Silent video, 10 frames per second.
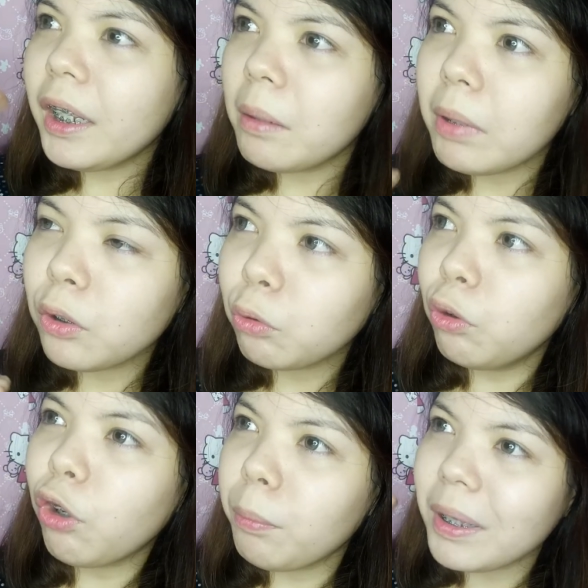ka na
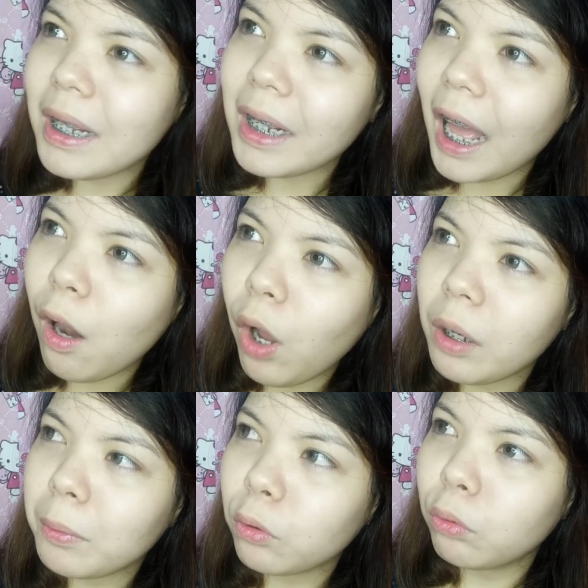matutulog or madaling araw ka
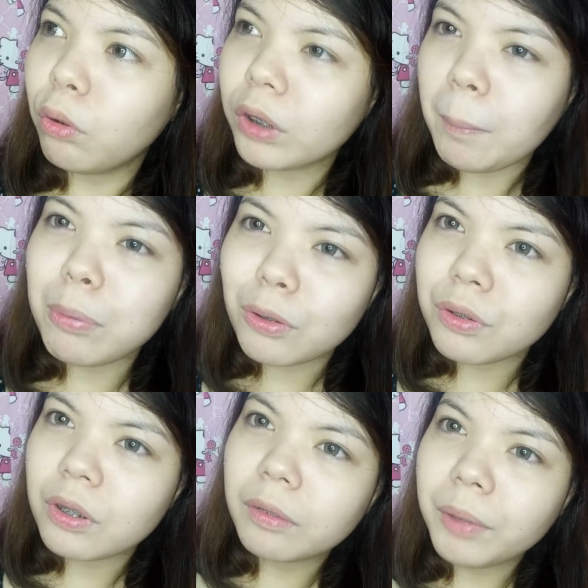na matutulog
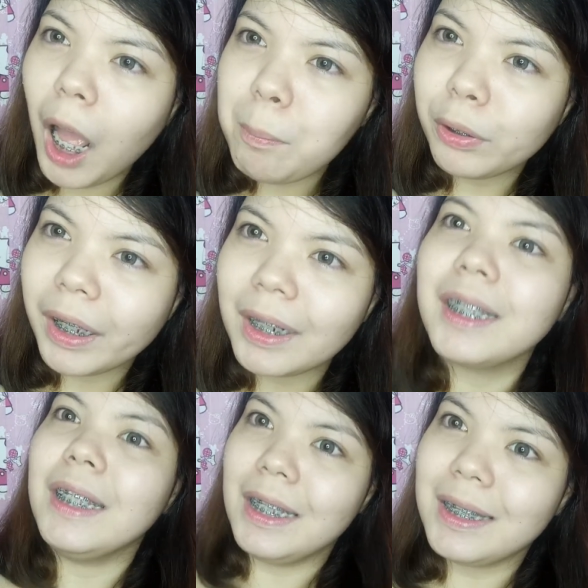tapos hapon ka
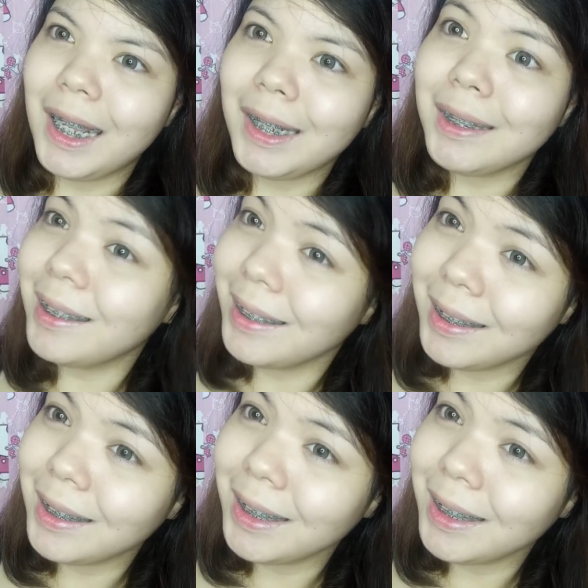nang gigising. Hmm?